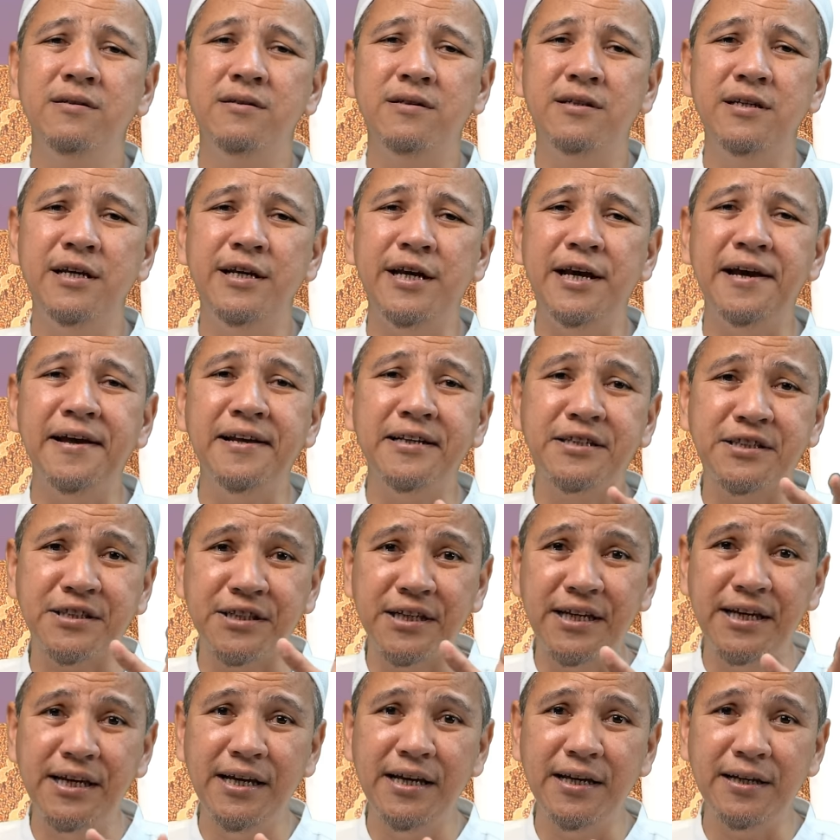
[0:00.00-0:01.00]

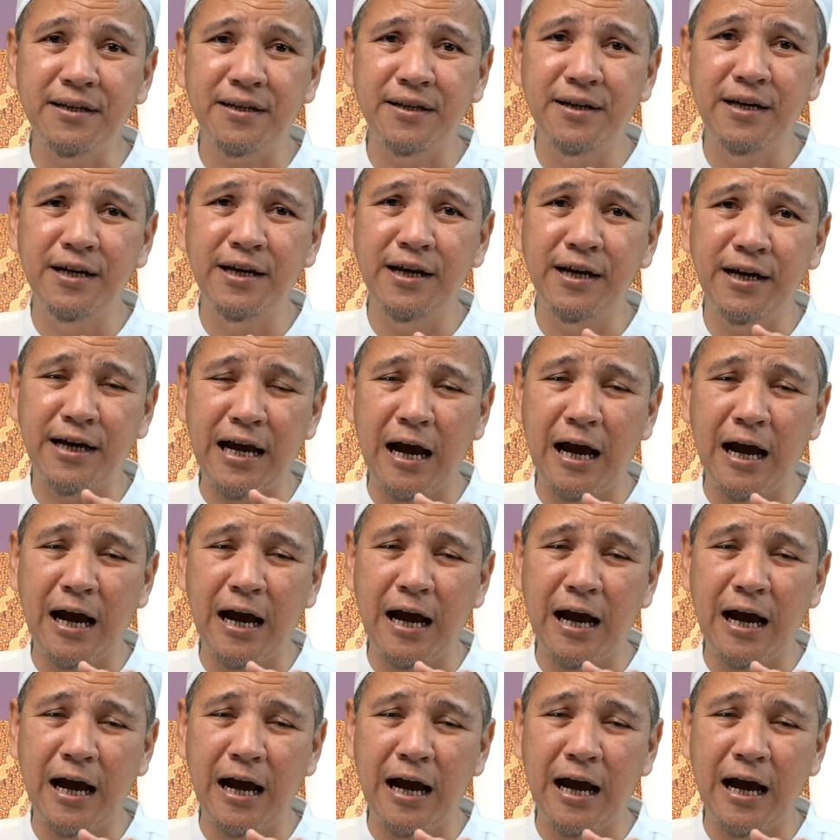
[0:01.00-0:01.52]
diisi di